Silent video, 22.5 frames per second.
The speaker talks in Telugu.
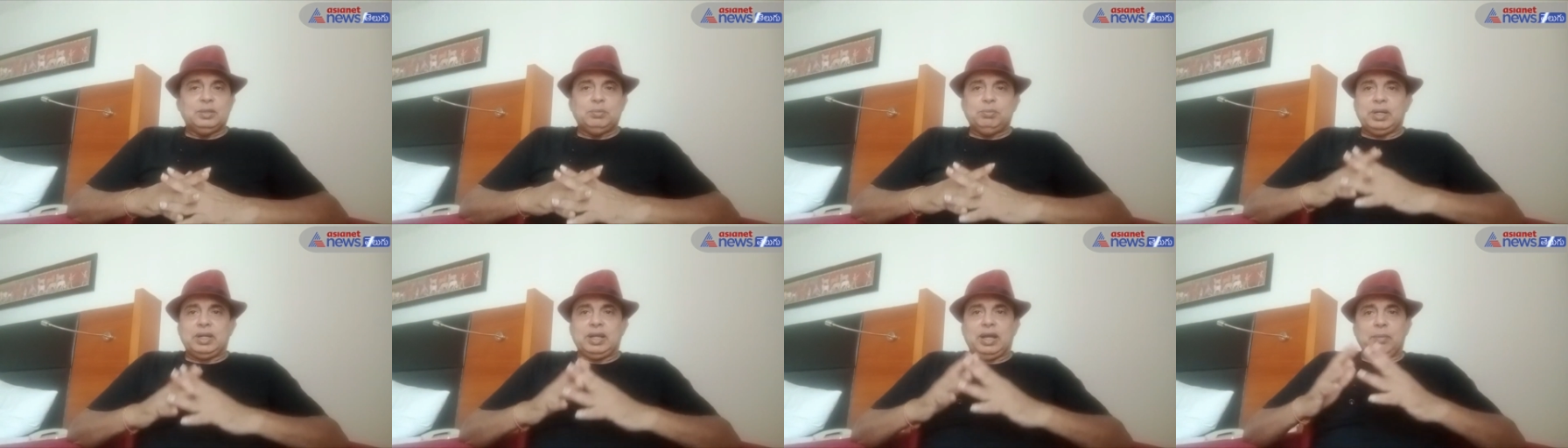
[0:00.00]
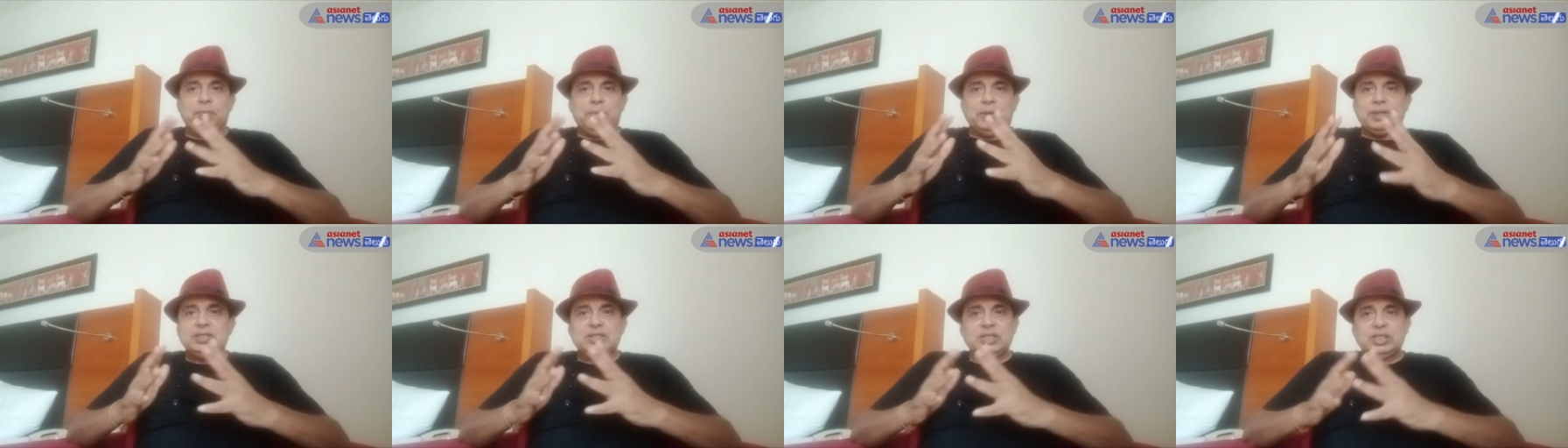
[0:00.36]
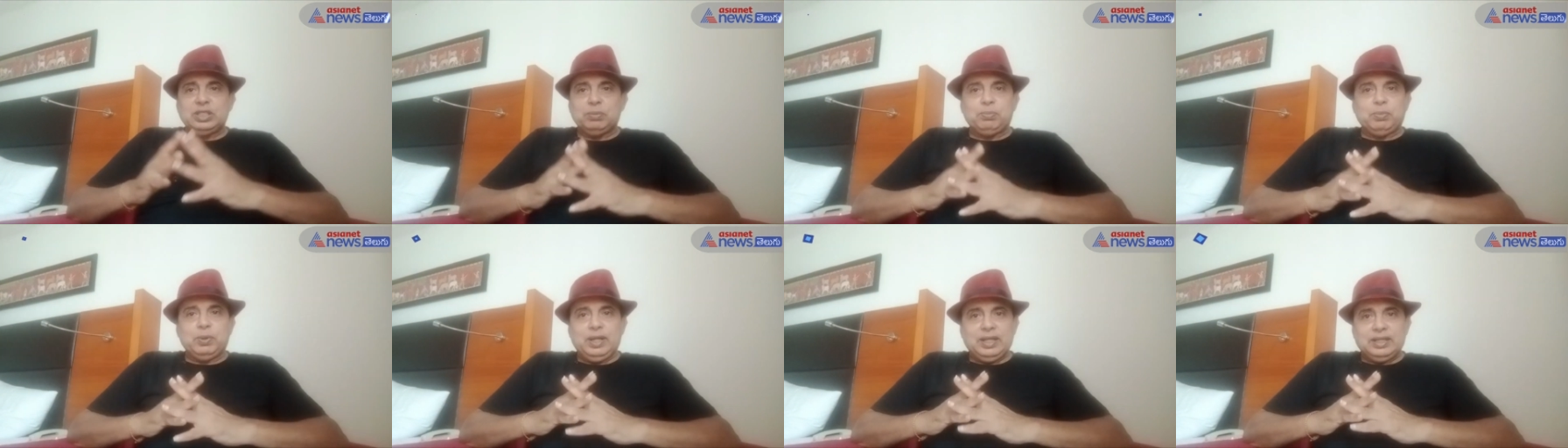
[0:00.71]
బట్ ఆ పరిస్థితి
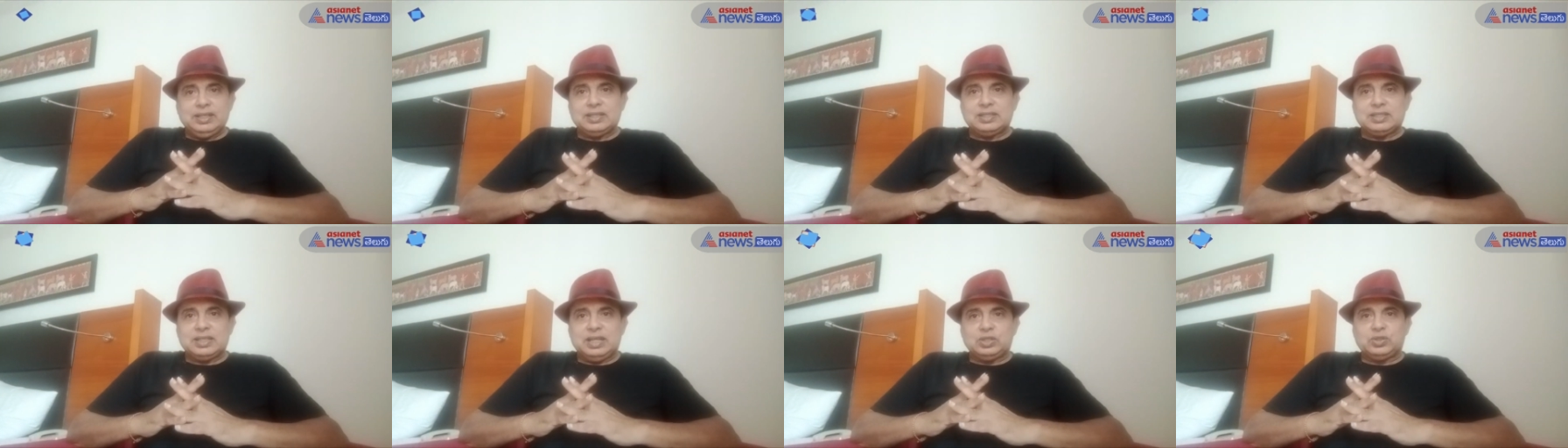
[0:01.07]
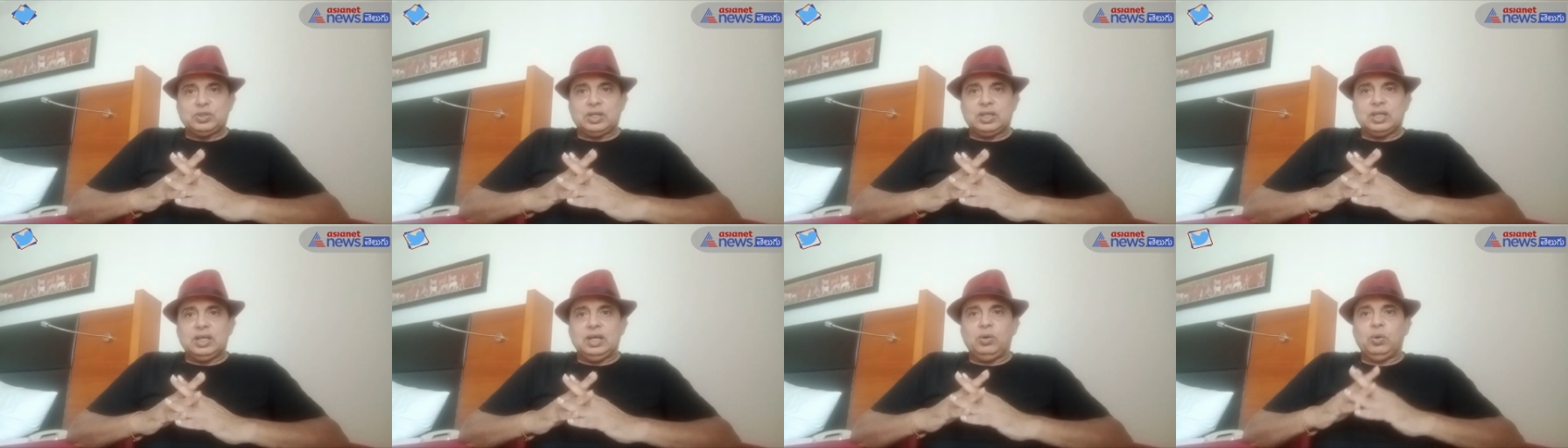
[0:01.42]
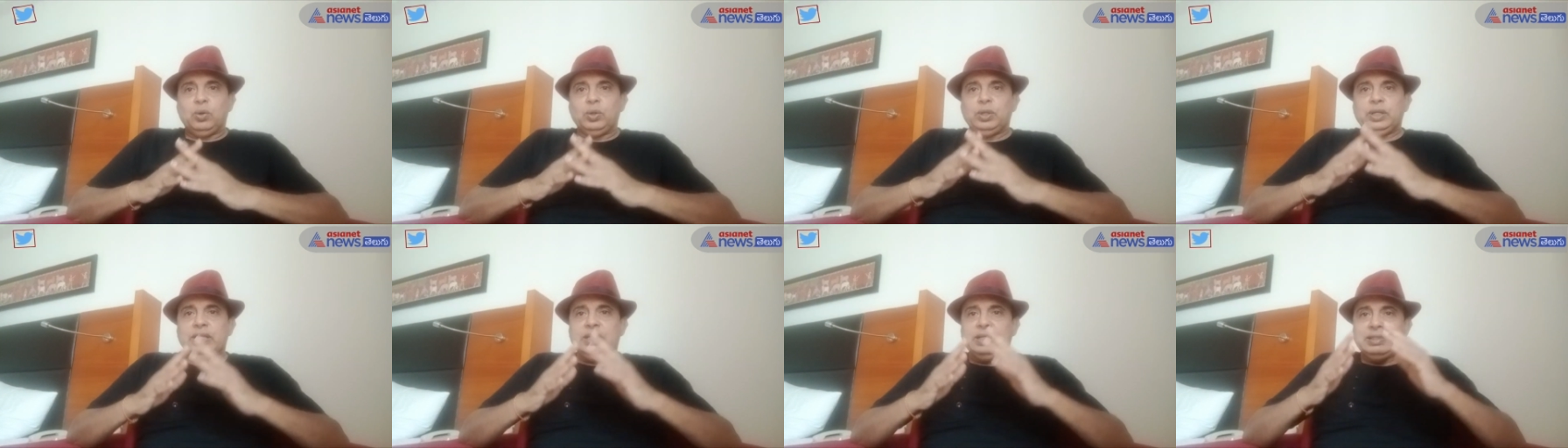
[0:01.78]
ఇప్పుడు లేదు అసలు యాక్చువల్గా
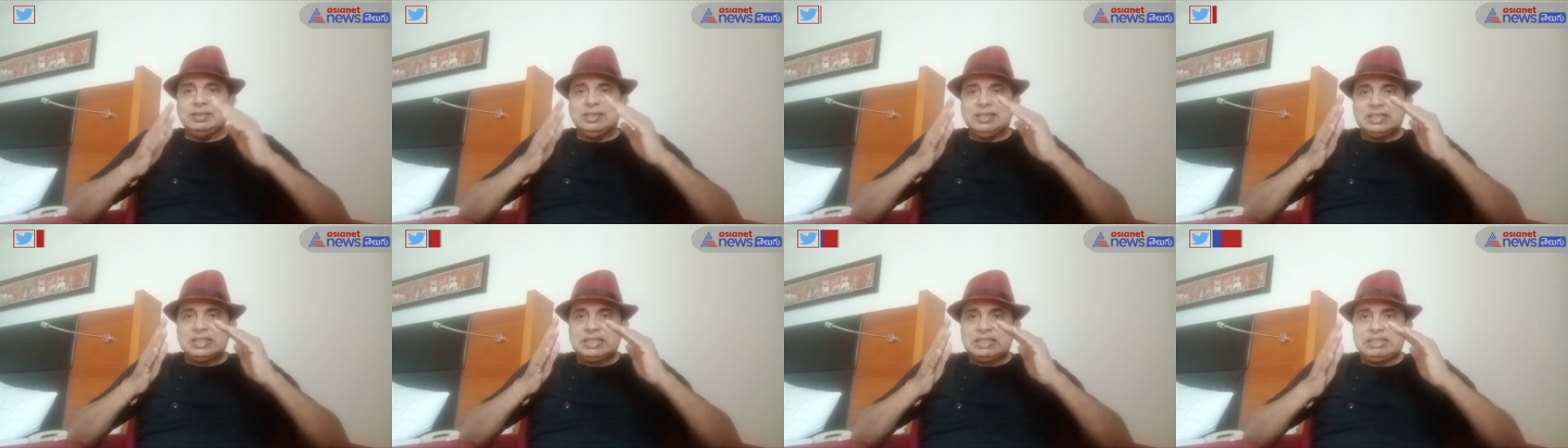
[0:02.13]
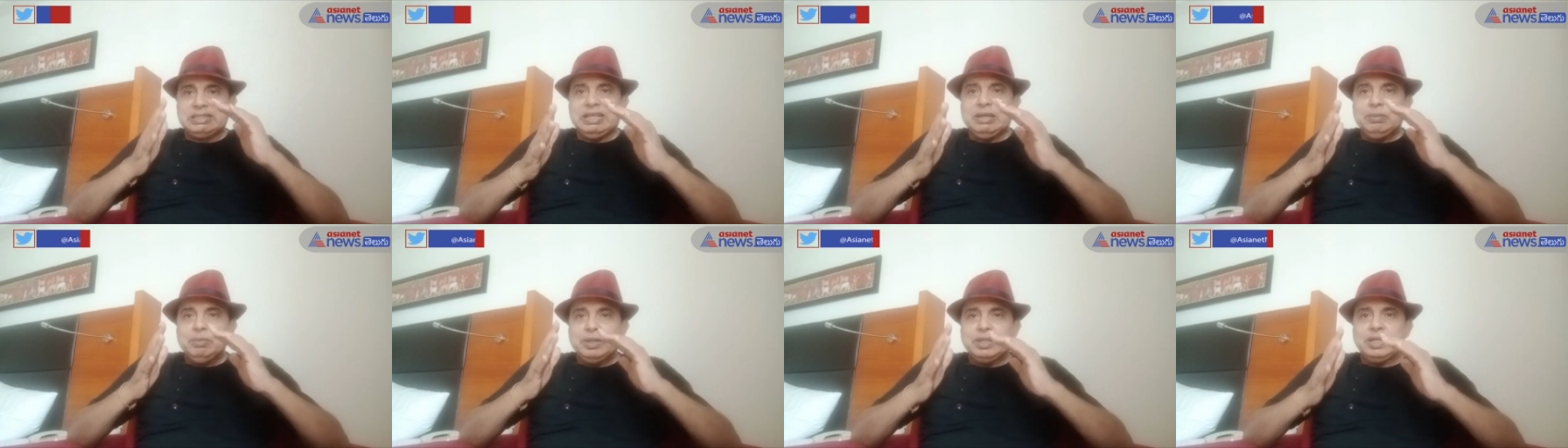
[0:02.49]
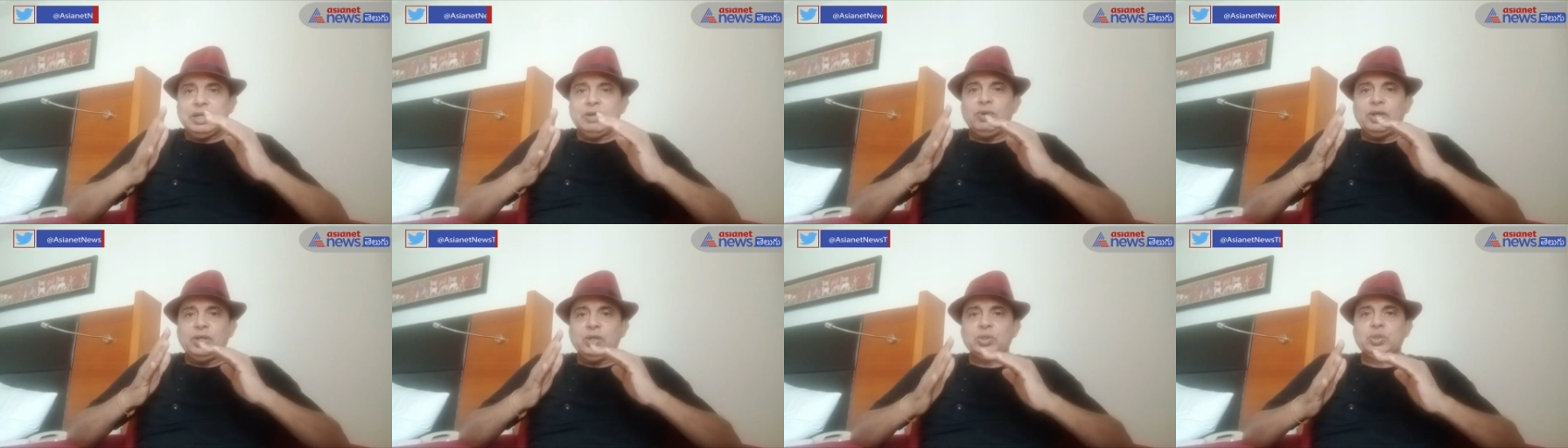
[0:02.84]
ఓన్లీ జస్ట్
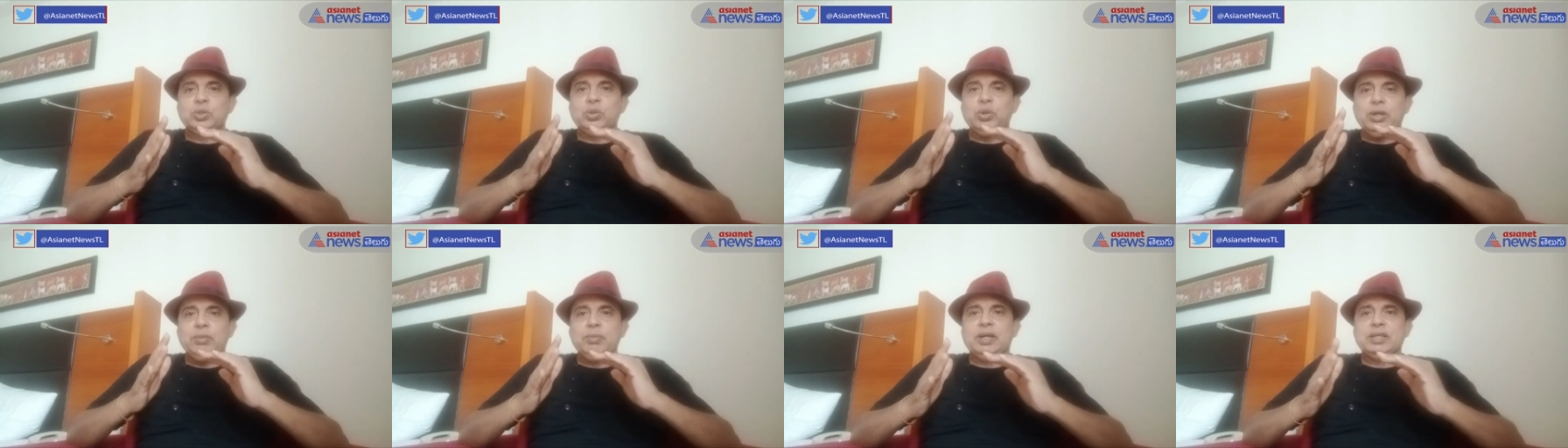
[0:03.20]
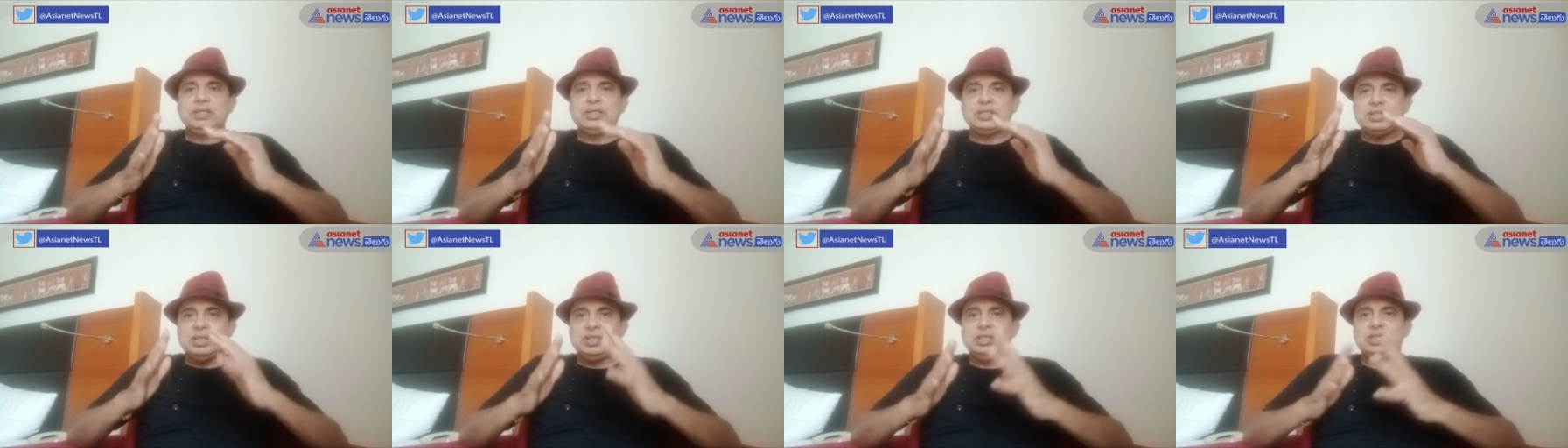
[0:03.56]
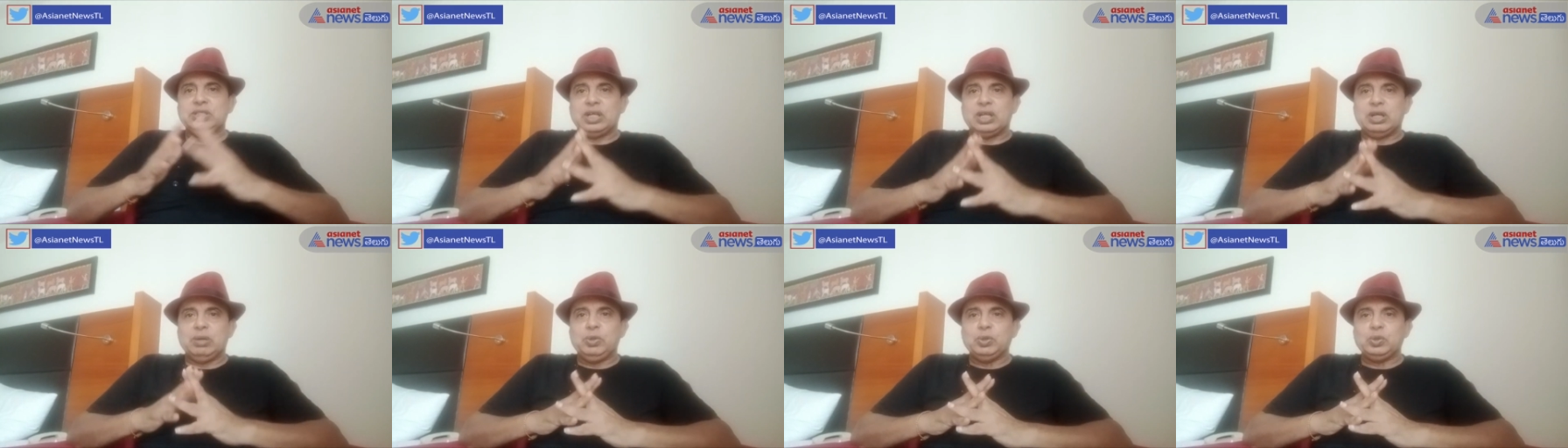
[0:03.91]
లిమిటెడ్ వెన్యూస్లోనే మ్యాచెస్ అన్ని
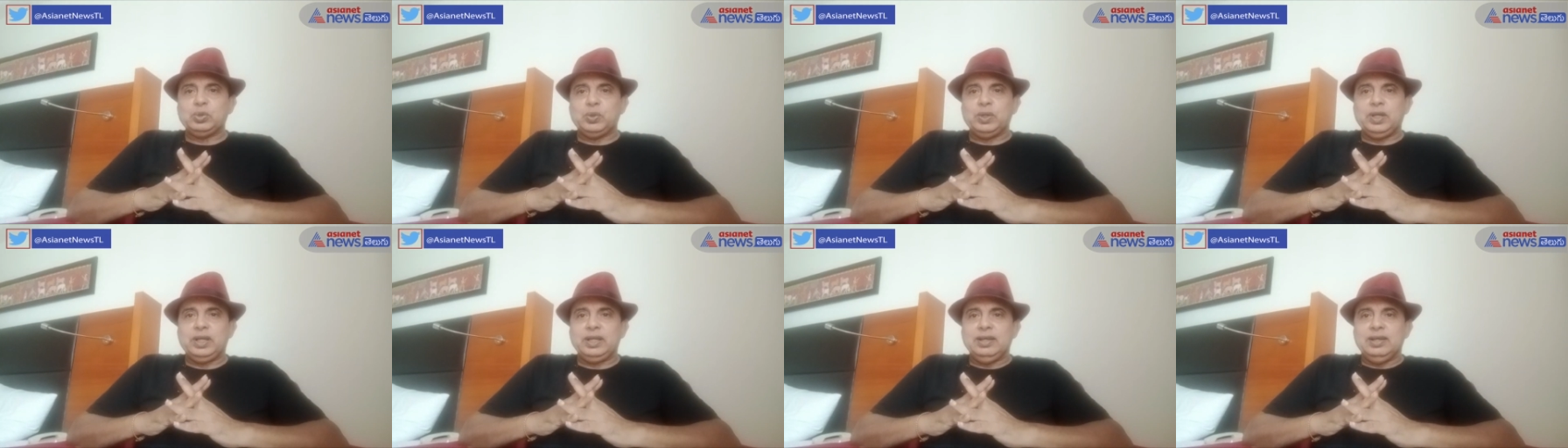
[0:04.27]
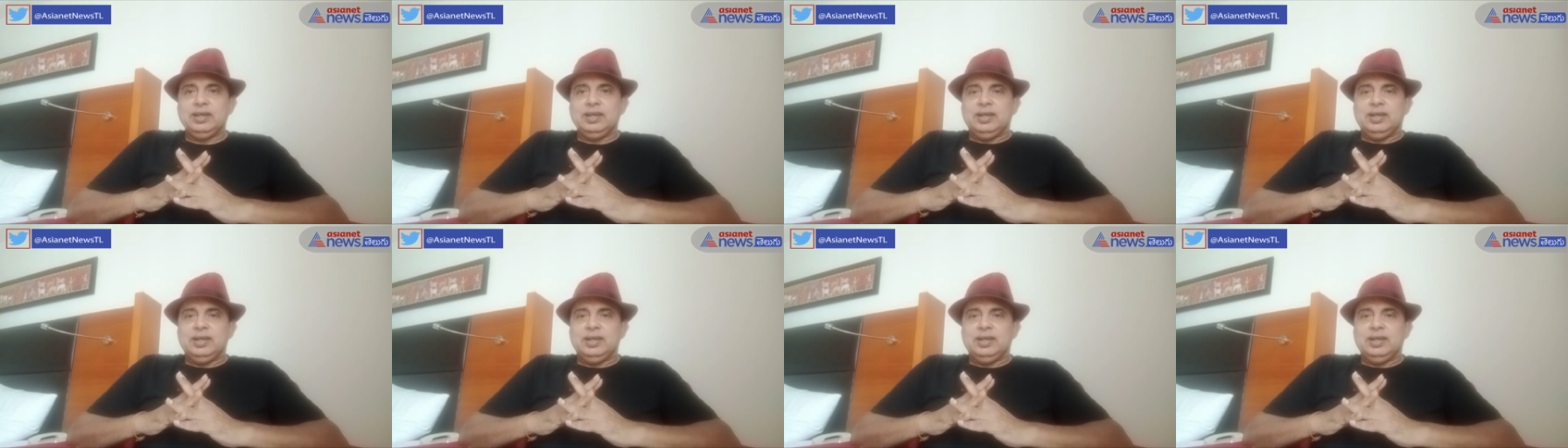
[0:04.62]
జరగబోతున్నాయి